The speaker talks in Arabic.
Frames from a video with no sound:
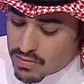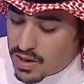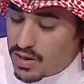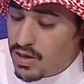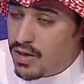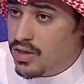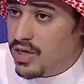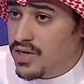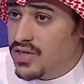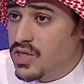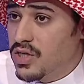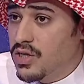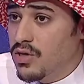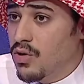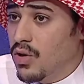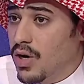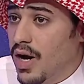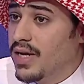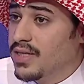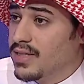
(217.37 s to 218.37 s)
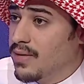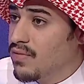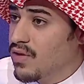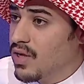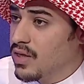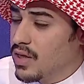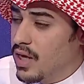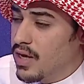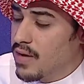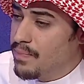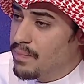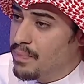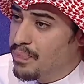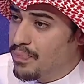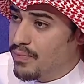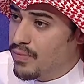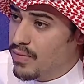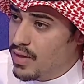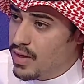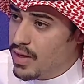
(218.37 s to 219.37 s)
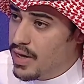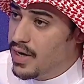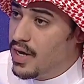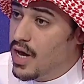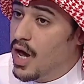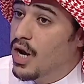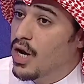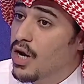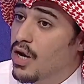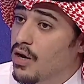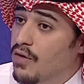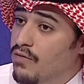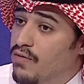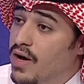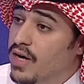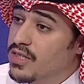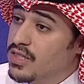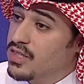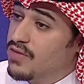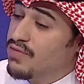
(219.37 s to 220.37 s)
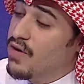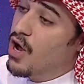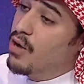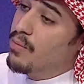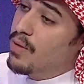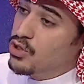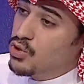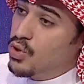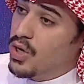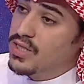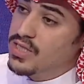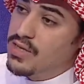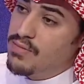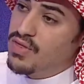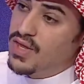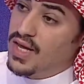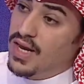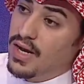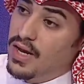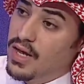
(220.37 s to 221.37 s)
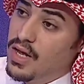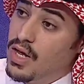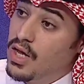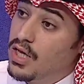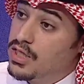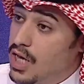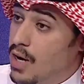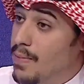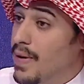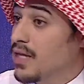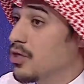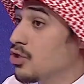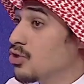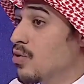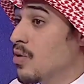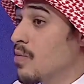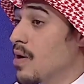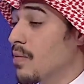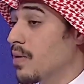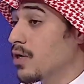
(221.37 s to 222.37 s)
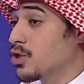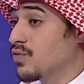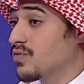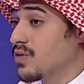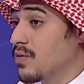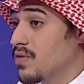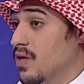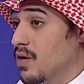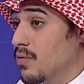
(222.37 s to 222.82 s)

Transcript: يمكن تقصد انه غير التمثيل طيب لا يعني غير التمثيل ما مع سرعه التمثيل لا لا لا, لا ترى بعد قدمت قدمت